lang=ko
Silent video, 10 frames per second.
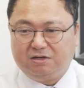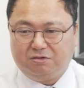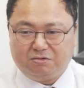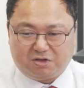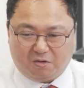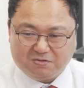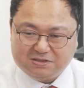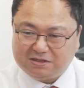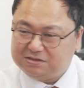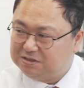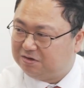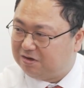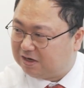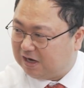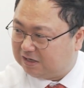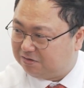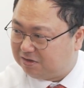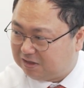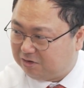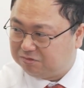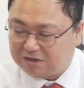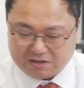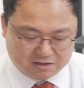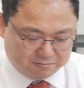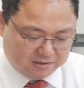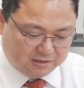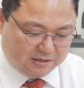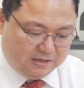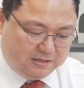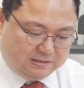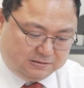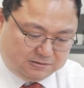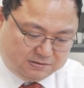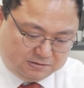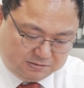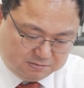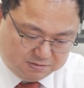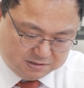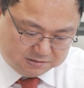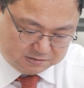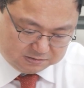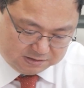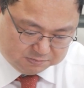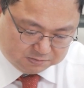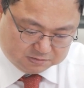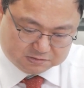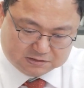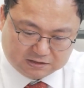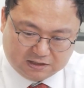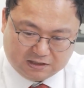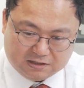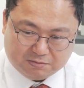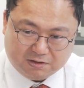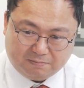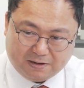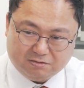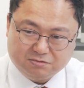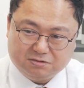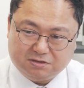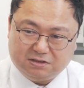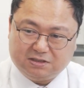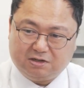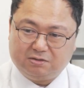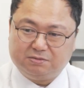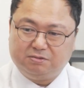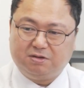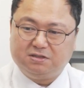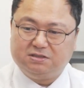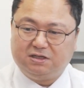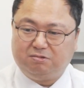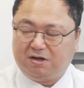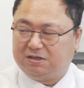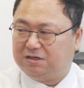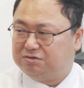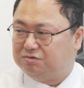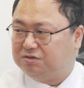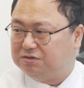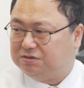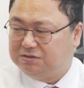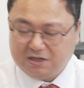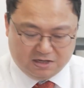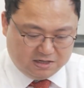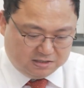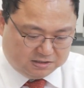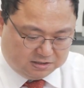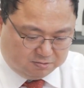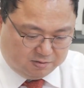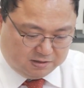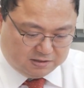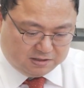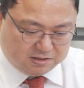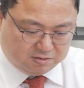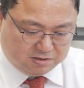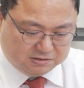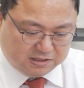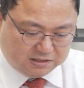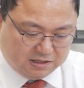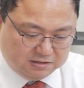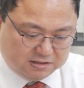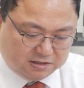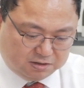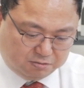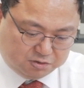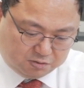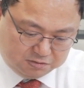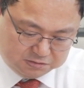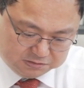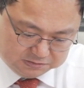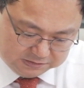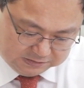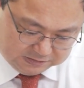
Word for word: 그리고 경쟁을 시켜야 가격이 다운되기 그렇 때문에 그래서 그런 의미에서 삼성전자가 이번에 파운드리 사업을 굉장히 확대할 수 있는 음. 기회가 되지 않겠느냐. 그리고 저는